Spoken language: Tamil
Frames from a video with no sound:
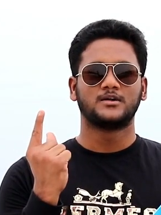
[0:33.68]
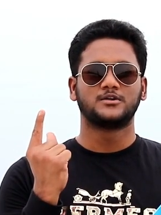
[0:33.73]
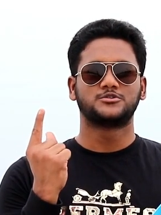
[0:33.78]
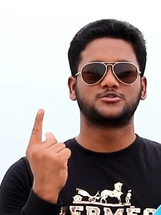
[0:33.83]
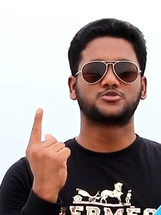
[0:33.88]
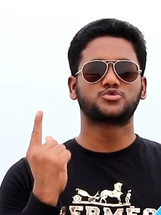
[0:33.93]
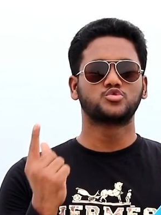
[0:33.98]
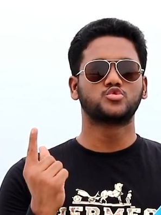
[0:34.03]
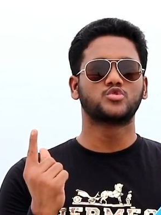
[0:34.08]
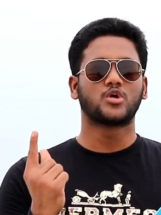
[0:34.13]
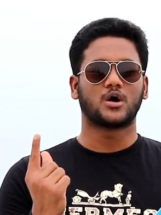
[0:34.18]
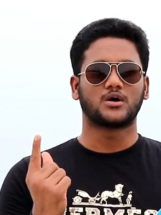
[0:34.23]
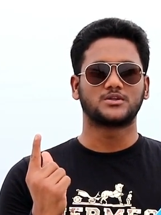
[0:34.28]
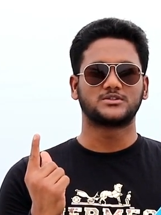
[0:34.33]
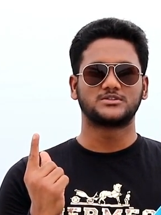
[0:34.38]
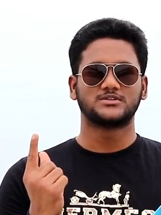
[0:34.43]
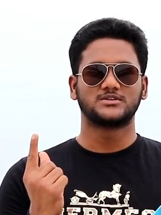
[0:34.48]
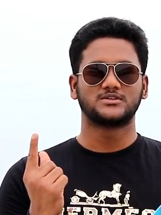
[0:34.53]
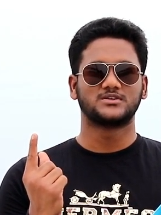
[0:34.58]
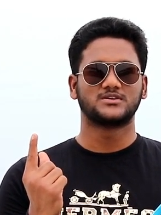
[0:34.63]
ட்ரூ நார்த்
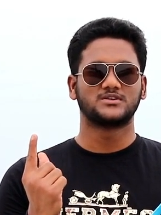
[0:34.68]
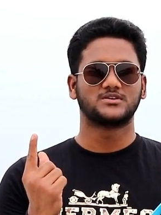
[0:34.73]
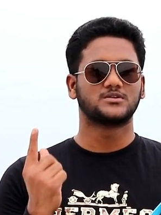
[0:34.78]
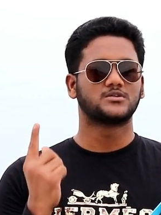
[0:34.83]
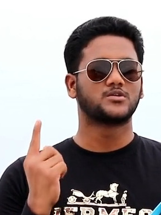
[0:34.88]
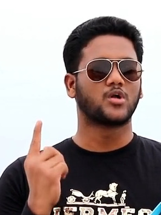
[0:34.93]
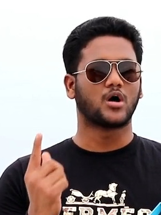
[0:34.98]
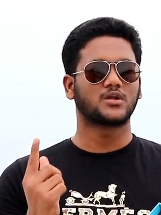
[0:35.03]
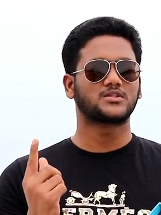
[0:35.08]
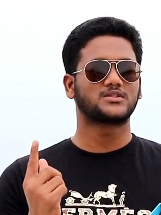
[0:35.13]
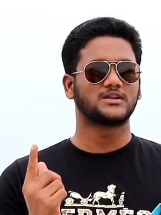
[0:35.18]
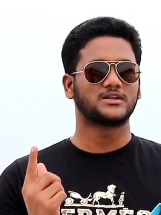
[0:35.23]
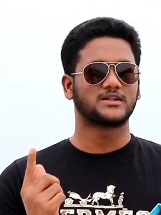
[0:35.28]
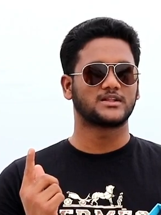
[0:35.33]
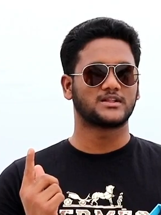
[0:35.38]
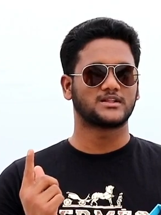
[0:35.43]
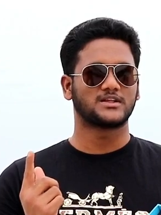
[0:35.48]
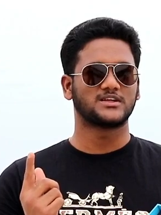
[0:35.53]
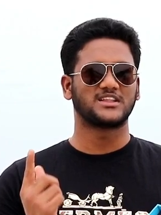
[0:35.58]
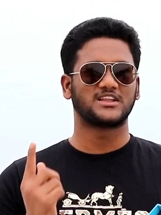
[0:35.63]
நார்த்தில்
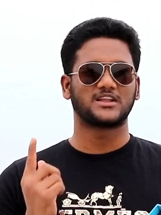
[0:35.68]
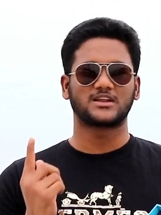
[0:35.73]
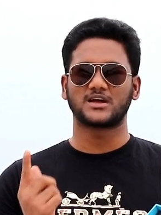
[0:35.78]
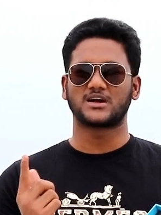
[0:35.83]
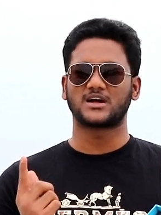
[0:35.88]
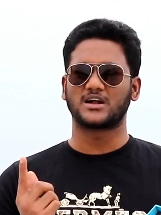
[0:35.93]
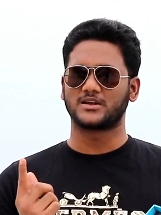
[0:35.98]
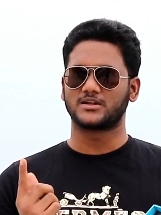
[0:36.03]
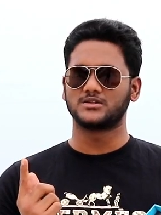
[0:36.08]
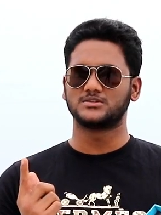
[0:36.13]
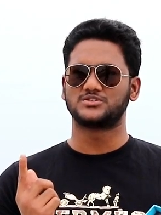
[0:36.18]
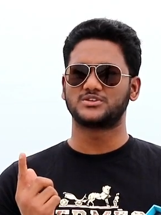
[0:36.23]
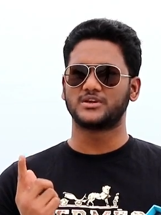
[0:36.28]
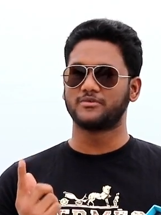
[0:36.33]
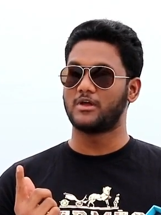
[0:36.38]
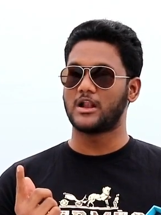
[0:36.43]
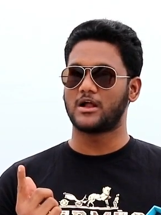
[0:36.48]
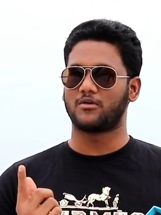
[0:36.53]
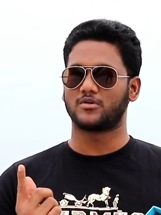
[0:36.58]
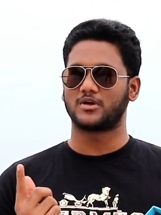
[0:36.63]
இருந்தால் இதோடைய கண்டென்ட்ஸ்லாம்
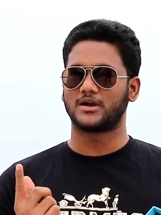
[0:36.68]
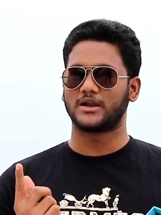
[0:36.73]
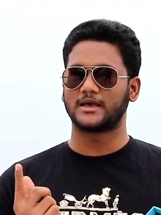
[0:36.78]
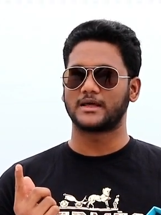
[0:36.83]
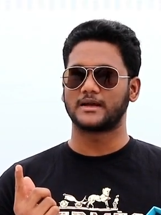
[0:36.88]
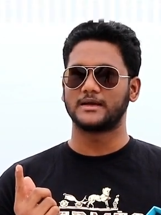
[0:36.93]
ரிவீல் ஆகும் அப்படின்னு